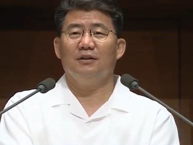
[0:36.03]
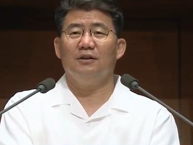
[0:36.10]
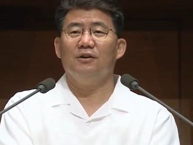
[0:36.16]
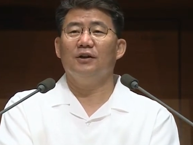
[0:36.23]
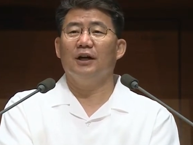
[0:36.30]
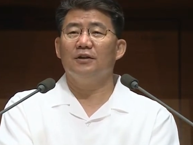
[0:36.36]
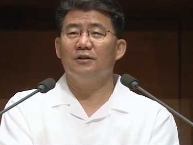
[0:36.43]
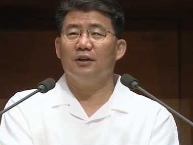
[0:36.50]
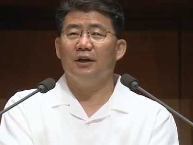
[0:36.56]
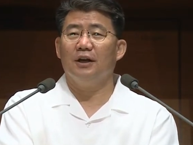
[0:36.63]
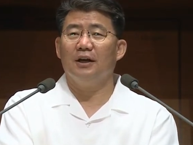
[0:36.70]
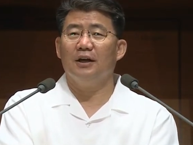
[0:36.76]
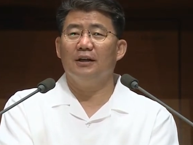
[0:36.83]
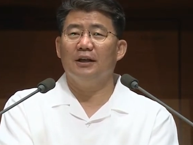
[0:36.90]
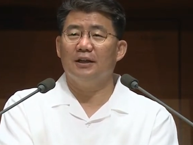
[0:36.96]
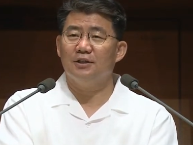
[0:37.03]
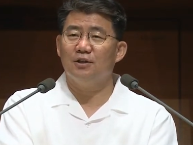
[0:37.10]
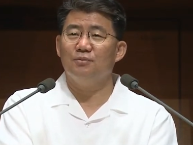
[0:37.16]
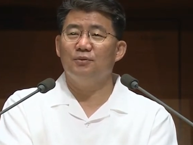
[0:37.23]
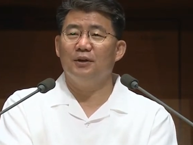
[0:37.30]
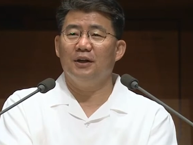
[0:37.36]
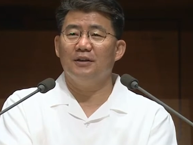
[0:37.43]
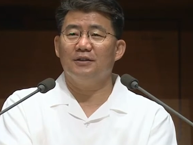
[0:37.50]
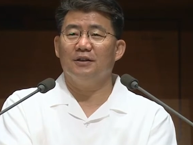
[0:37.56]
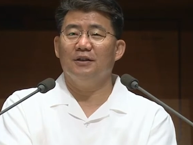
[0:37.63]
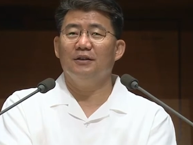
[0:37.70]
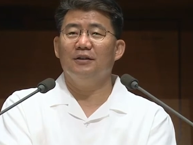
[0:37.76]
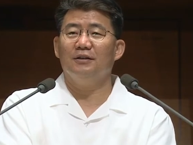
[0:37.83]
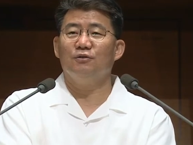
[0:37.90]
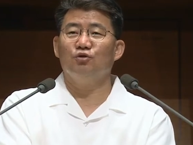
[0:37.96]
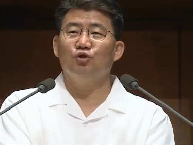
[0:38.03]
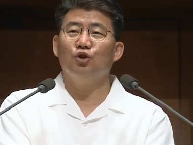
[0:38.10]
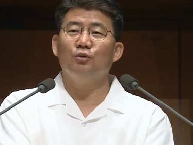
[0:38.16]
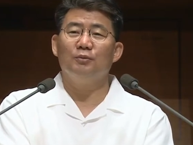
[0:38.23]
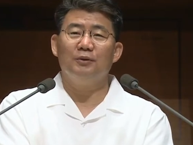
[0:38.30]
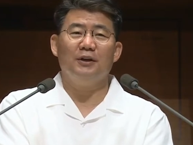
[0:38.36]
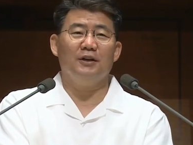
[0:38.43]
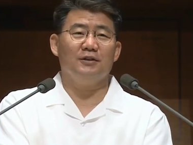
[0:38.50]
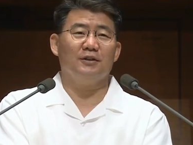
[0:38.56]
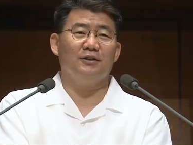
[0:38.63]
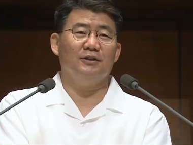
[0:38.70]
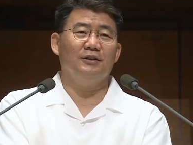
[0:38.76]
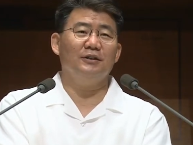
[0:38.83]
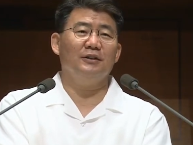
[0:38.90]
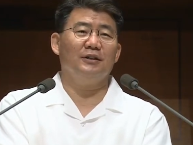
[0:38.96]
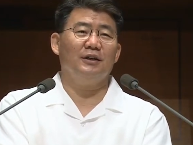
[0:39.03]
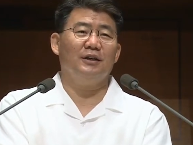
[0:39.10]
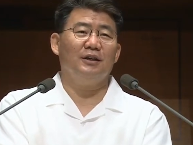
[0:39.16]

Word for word: 형 에서의 낯을 피해서 두려움을 피해서 그는